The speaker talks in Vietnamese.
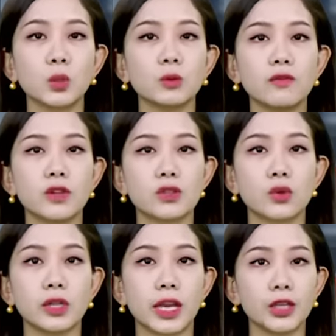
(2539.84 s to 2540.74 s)
thông tin vừa
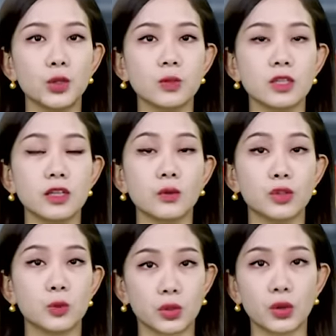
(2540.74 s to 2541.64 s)
rồi đã kết thúc chương trình của
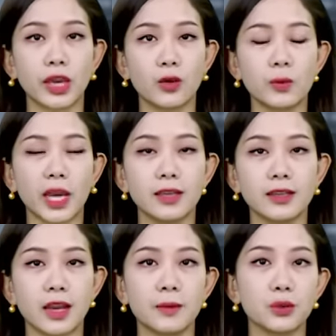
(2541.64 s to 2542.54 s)
chúng tôi ngày hôm nay.
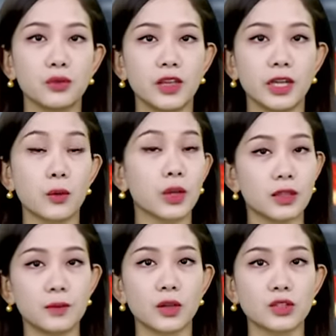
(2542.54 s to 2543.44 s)
Cảm ơn quý vị đã quan
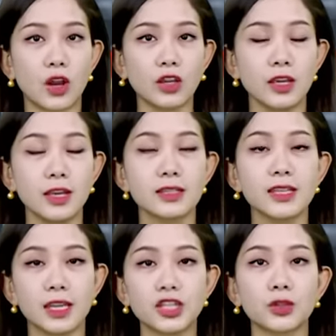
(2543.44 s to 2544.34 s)
tâm theo dõi.
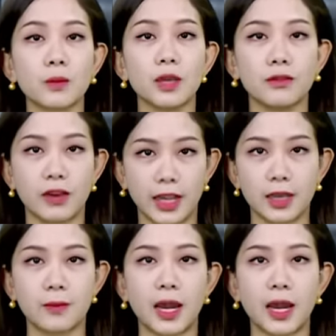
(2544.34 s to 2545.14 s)
Xin kính chào tạm biệt và hẹn gặp